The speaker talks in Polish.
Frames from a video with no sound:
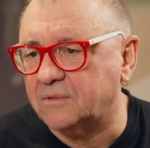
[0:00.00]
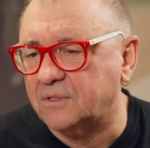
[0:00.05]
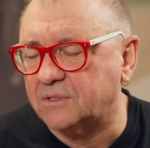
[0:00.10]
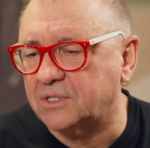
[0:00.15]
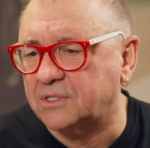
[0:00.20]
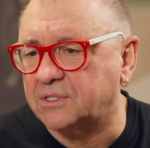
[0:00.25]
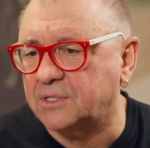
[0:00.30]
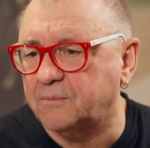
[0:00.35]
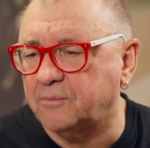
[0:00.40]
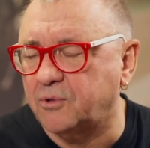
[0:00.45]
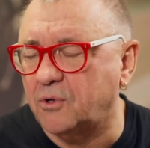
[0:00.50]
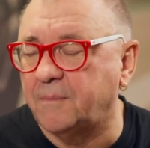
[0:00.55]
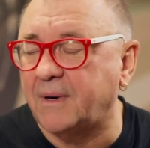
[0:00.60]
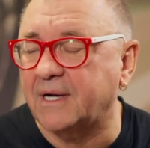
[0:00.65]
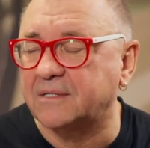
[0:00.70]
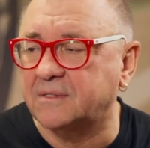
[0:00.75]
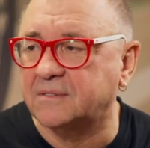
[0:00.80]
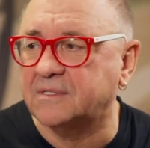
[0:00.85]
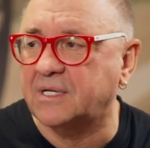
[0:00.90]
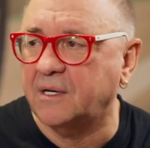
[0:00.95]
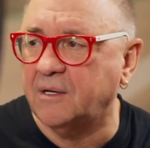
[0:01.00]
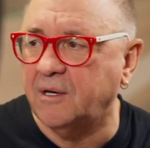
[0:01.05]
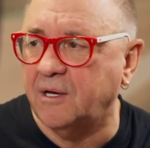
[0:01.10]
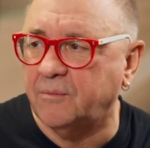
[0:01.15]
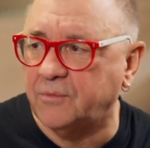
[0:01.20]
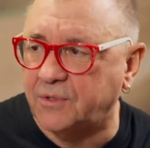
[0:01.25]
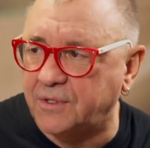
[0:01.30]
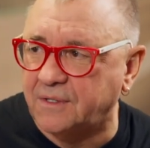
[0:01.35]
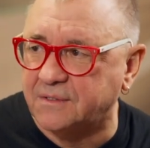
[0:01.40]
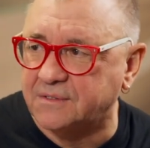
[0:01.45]
to też było bardzo
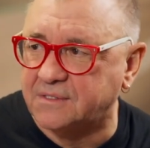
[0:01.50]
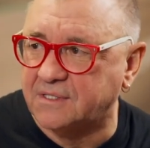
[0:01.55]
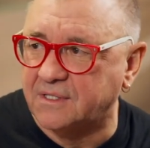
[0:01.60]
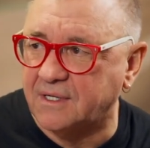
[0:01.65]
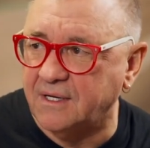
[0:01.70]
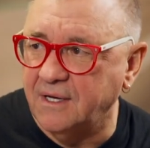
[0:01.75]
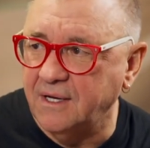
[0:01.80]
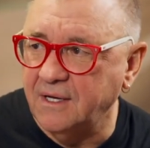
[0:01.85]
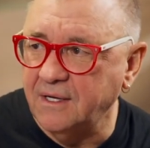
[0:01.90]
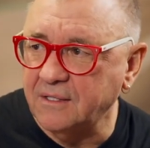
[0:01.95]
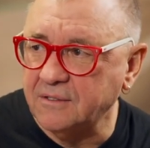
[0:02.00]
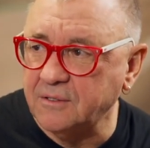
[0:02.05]
zajmujące.